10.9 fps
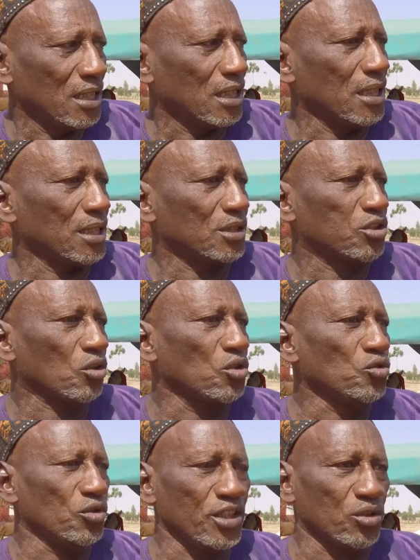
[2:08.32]
euh, ce que
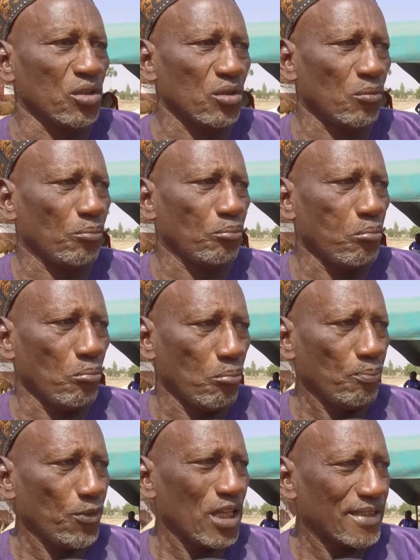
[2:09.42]
nous disons
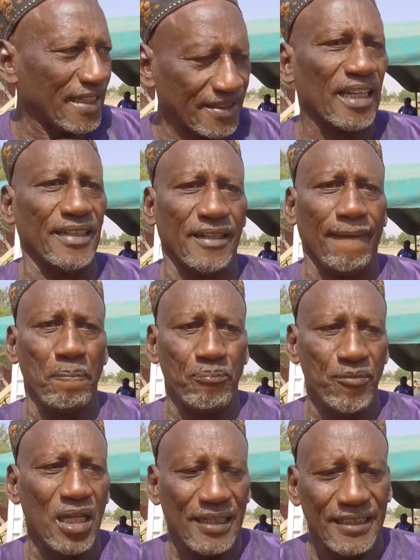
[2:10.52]
cette année, hein.
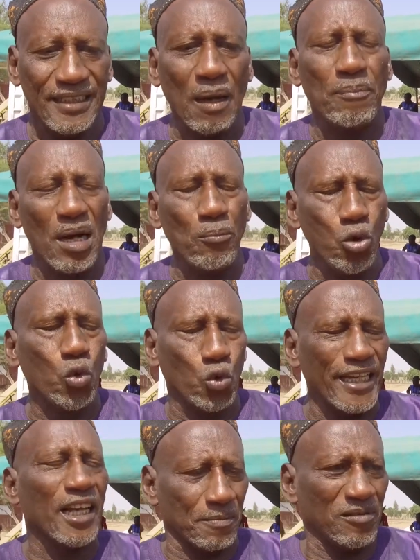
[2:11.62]
il n'y a pas beaucoup
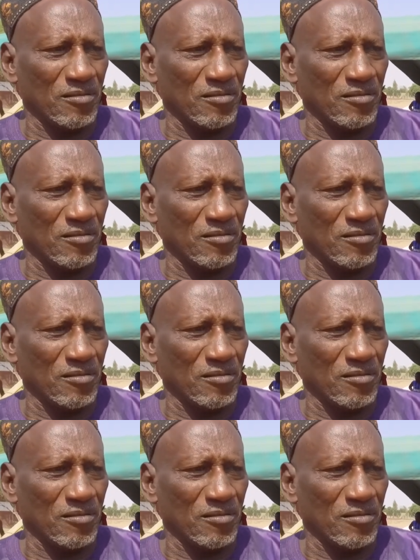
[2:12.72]
d'herbes.